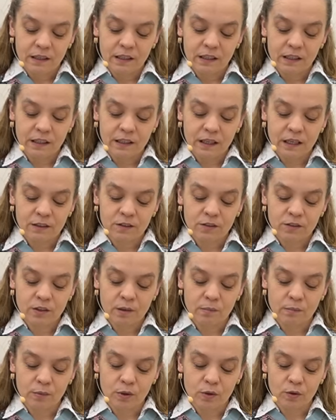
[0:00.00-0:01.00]
i nad
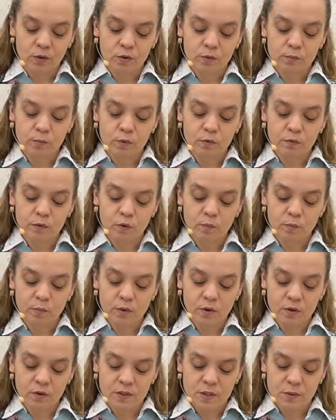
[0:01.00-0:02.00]
tymi odmówił
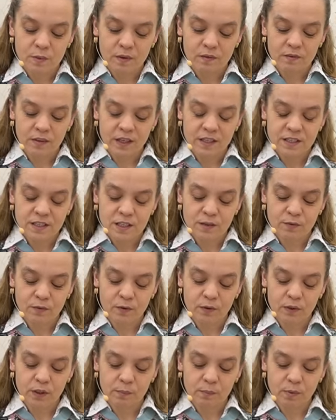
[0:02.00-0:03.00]

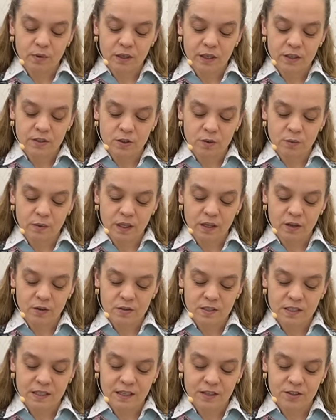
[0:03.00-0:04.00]
błogosławieństwo i polecił je
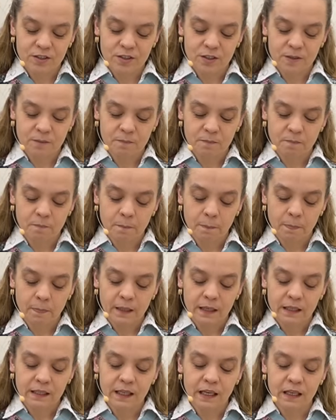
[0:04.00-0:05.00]
rozdać.
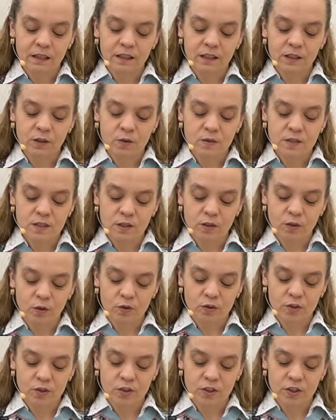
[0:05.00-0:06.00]
Jedli do
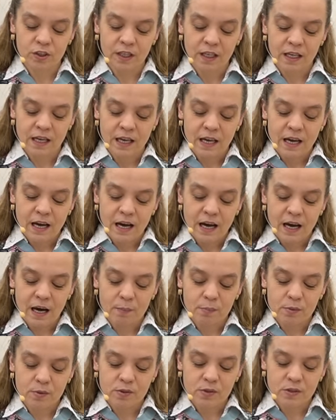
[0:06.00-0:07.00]
sytości,
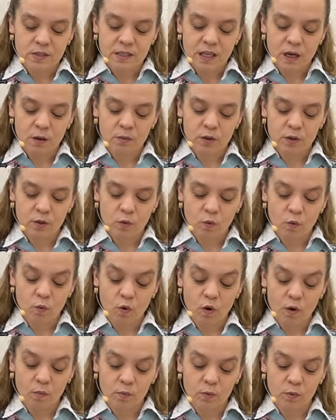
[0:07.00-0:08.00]
a pozostałych
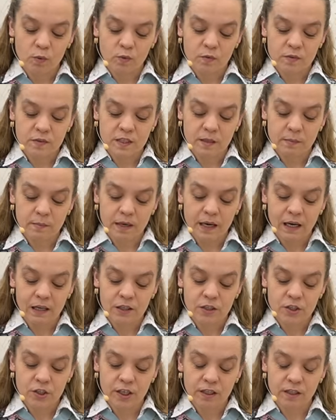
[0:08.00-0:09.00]
ułomków
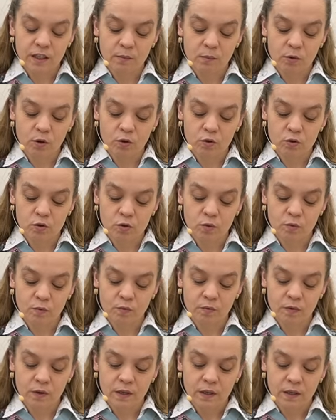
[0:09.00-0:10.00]
zebrali siedem
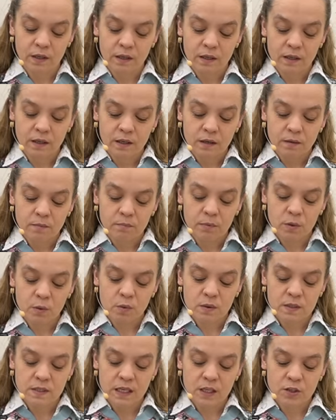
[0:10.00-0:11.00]
koszów.
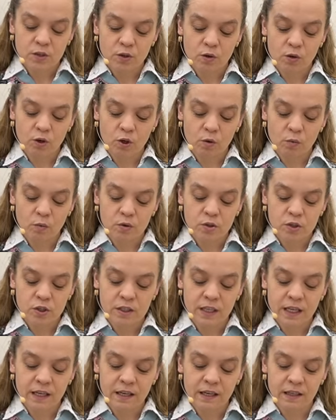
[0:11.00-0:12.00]
Było zaś około
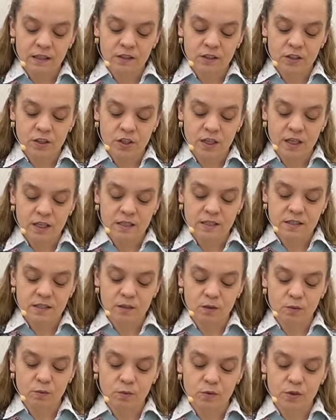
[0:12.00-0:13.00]
czterech
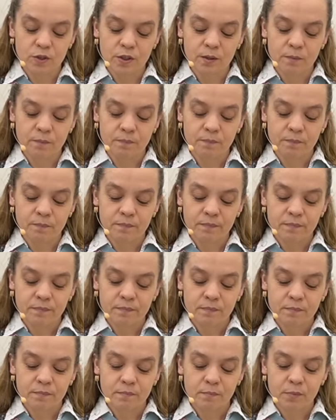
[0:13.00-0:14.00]
tysięcy ludzi.
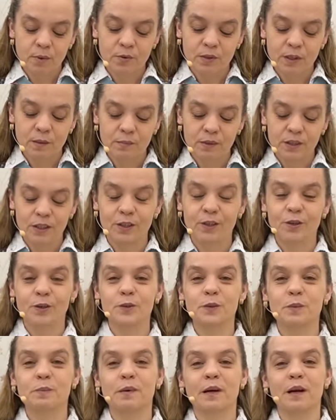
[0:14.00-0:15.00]
Potem ich
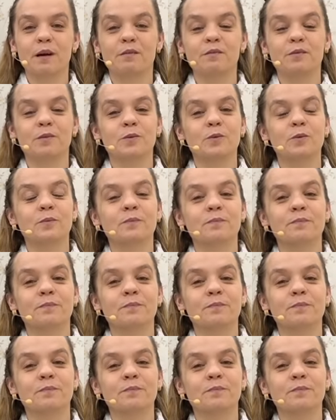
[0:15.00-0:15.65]
odprawił.